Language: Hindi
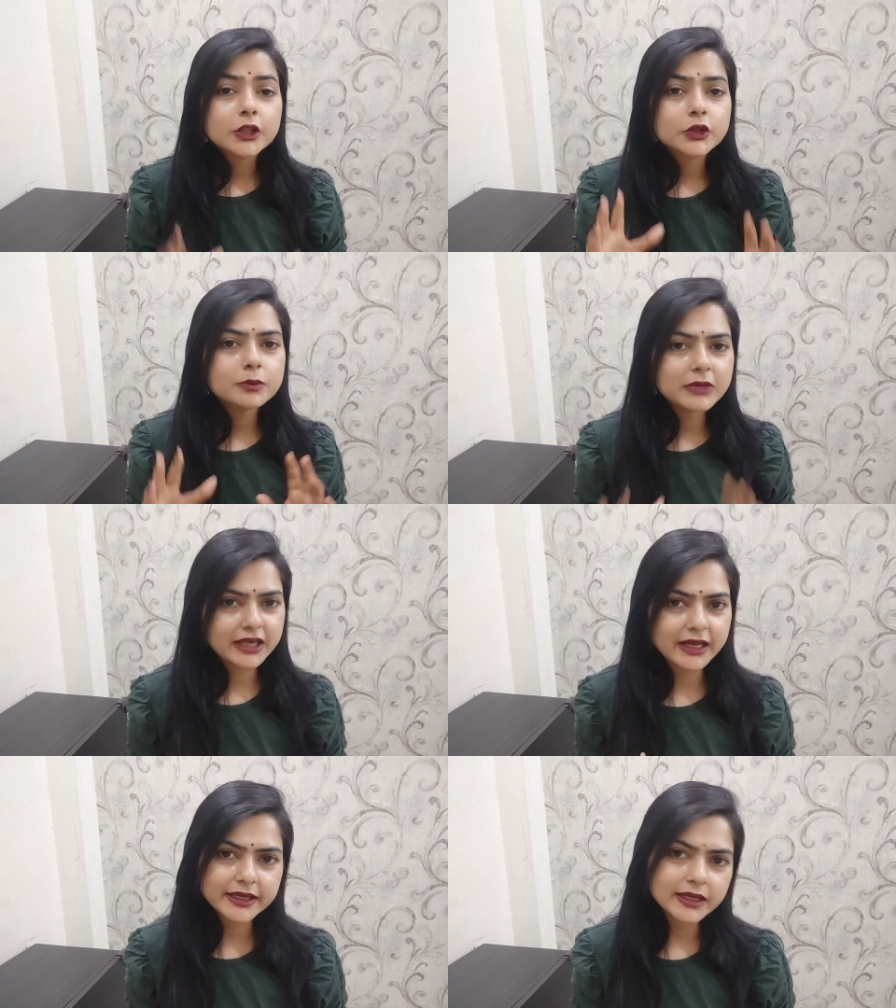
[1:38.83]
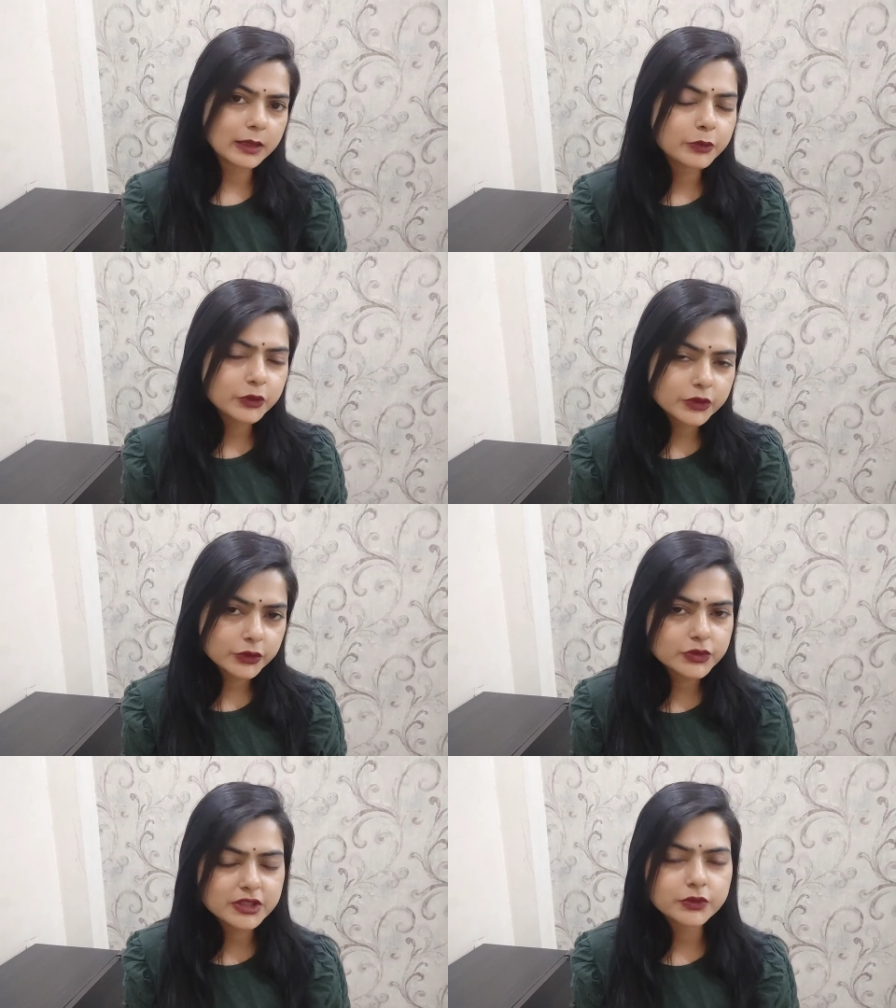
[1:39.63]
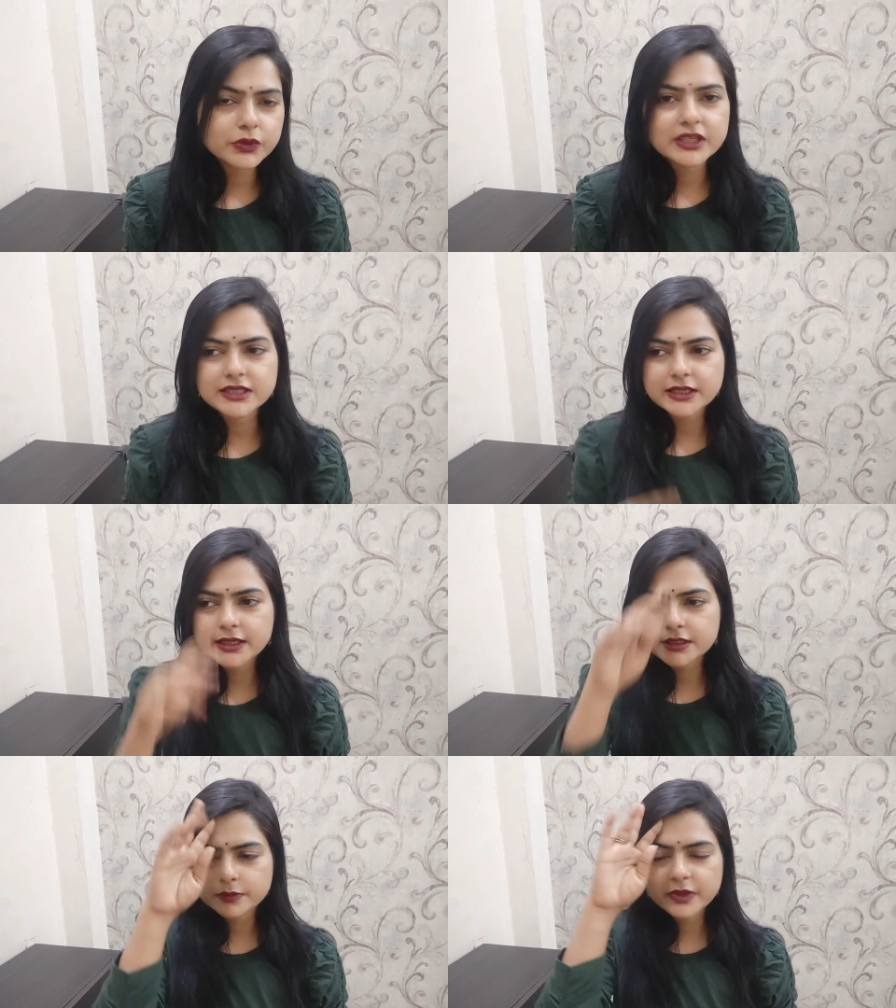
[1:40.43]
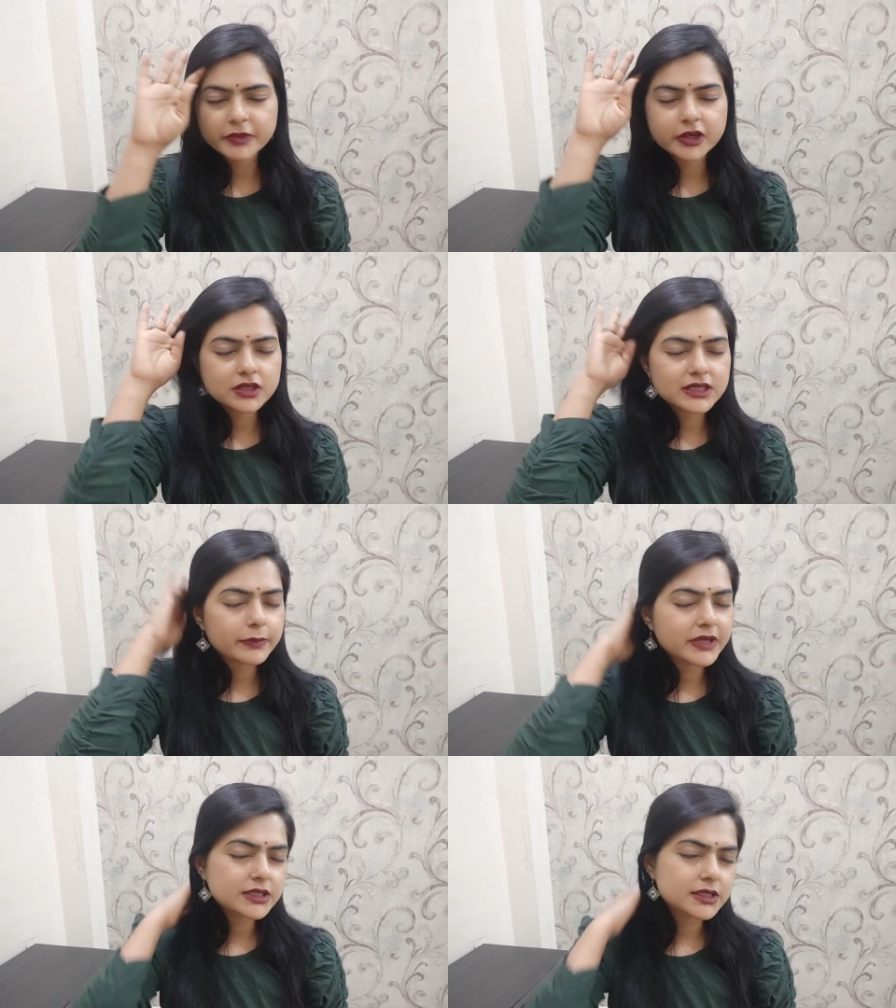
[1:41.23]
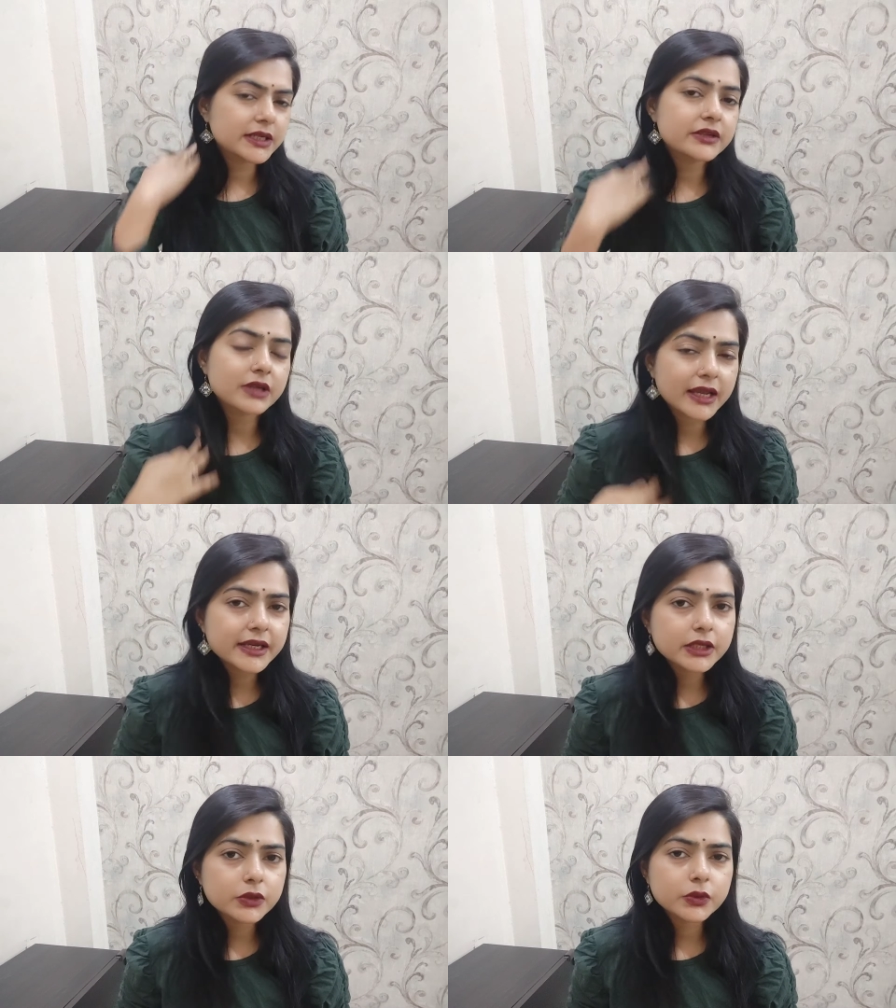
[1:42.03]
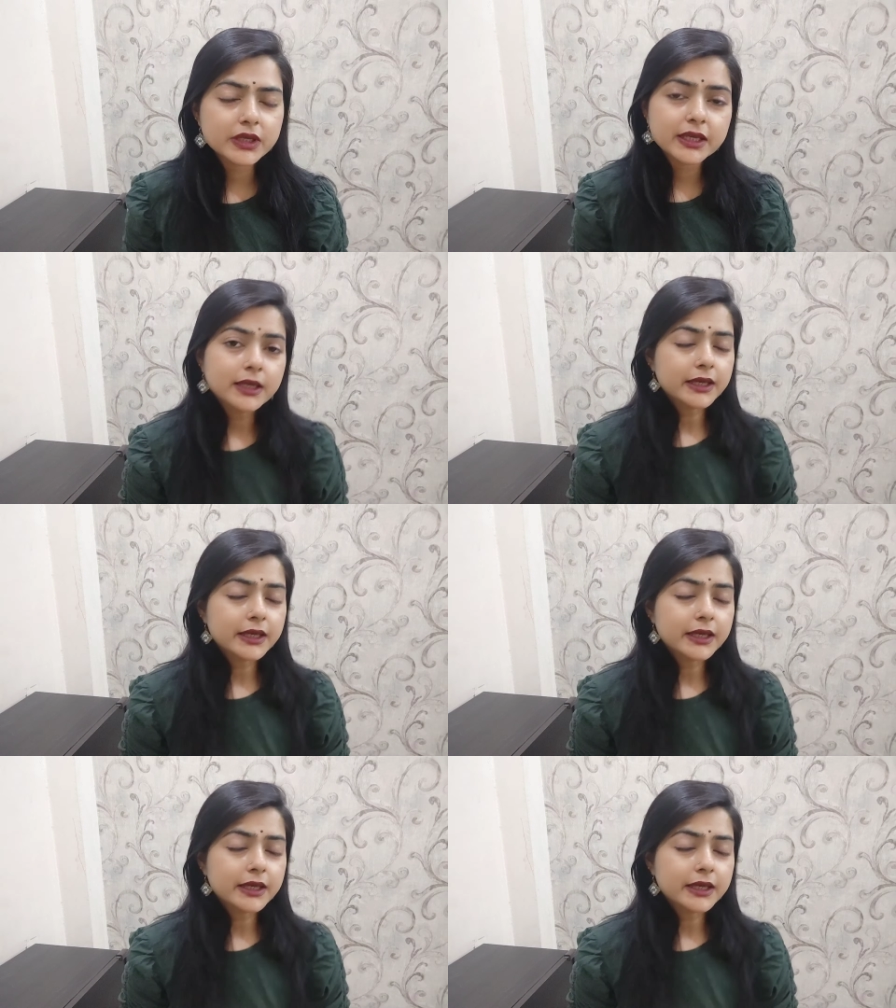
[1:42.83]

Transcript: तो मलाई आप लोग यूज़ ज़रूर कीजिएगा इसमें बिकॉज आपकी स्किन ड्राई नहीं होगी